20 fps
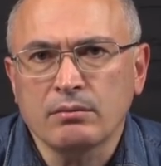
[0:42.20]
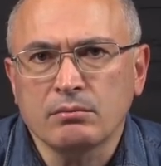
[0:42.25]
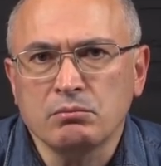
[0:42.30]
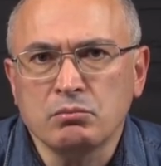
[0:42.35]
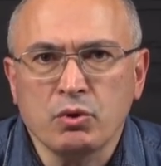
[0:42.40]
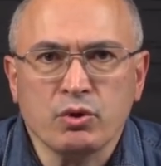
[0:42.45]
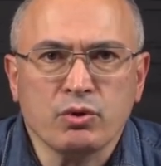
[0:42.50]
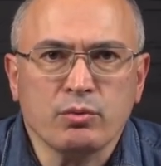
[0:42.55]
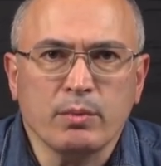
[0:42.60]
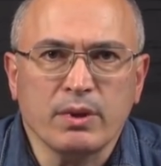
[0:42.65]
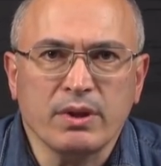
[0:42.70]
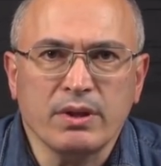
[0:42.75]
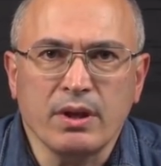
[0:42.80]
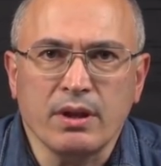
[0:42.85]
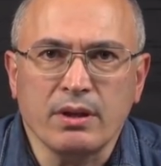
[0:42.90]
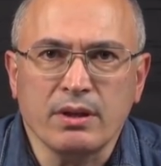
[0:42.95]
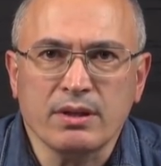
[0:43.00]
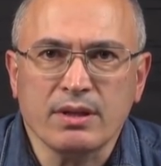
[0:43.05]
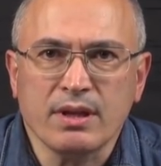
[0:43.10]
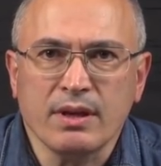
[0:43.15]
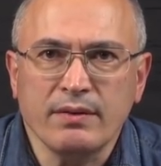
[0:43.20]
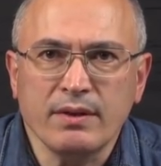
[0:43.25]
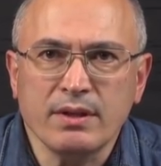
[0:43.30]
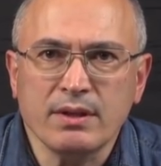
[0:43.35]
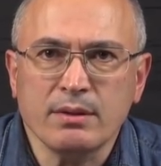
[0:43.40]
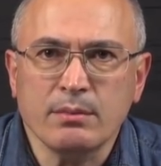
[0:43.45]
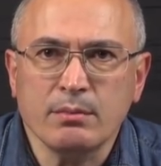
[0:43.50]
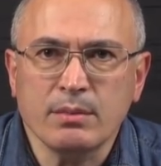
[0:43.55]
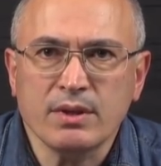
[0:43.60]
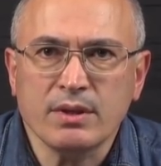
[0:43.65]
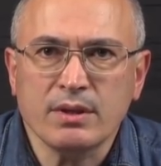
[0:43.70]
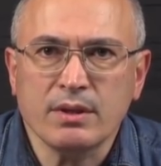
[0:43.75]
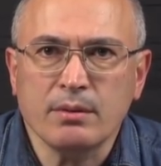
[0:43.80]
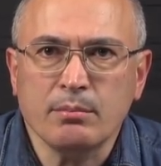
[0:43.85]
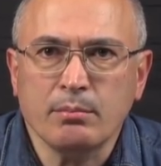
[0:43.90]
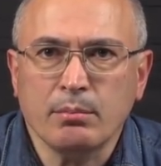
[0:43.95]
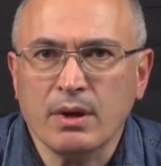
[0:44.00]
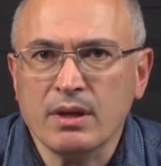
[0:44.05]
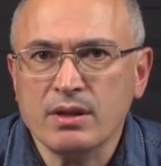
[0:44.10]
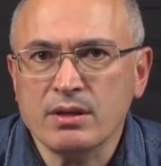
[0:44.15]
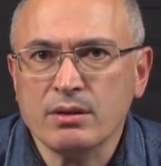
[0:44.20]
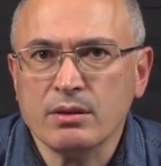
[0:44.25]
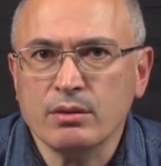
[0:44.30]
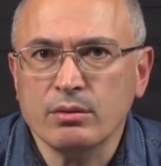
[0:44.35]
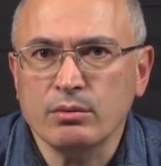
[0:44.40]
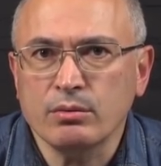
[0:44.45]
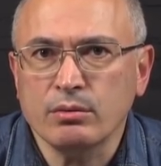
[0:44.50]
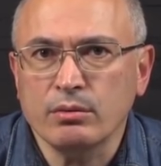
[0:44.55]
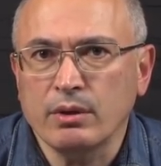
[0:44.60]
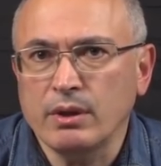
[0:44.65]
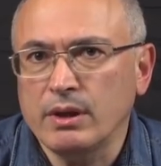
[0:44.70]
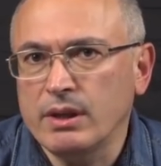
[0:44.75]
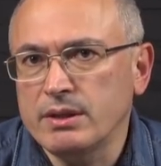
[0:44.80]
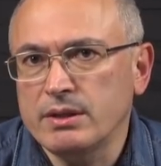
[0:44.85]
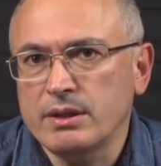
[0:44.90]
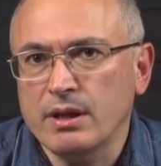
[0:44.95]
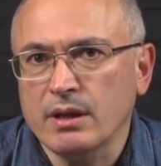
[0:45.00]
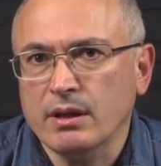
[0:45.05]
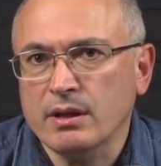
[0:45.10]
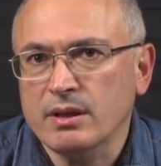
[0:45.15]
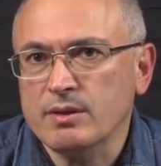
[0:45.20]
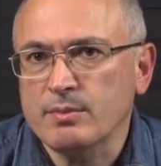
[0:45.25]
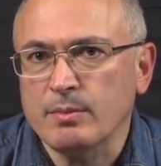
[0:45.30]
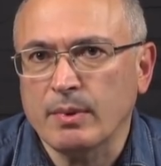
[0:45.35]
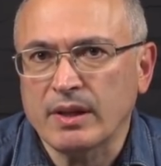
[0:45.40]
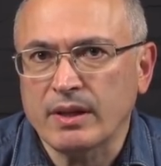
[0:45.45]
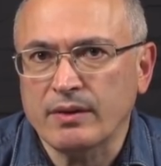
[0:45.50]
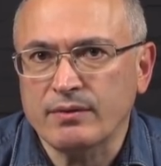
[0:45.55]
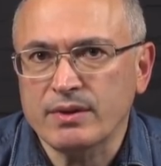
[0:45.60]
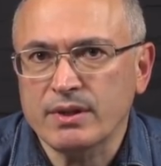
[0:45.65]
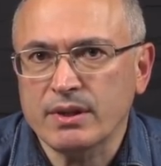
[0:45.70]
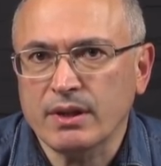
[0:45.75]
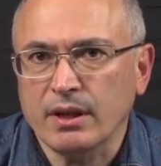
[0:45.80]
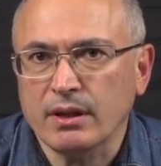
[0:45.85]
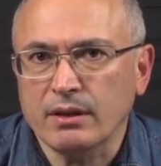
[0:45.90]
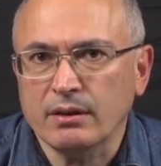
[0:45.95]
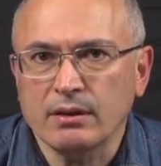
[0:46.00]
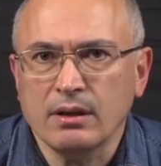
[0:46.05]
может быть, День независимости, Пасху или День космонавтики.